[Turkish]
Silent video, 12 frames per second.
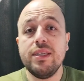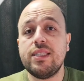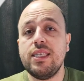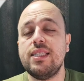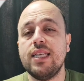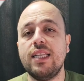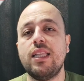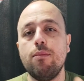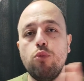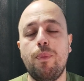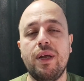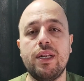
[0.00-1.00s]
Ama siz
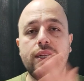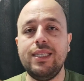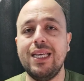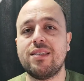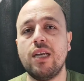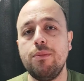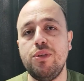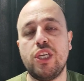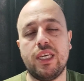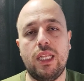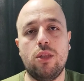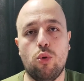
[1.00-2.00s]
zaten bu paranın yasal bir
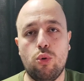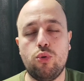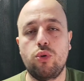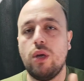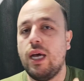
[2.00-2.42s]
şekilde olduğunu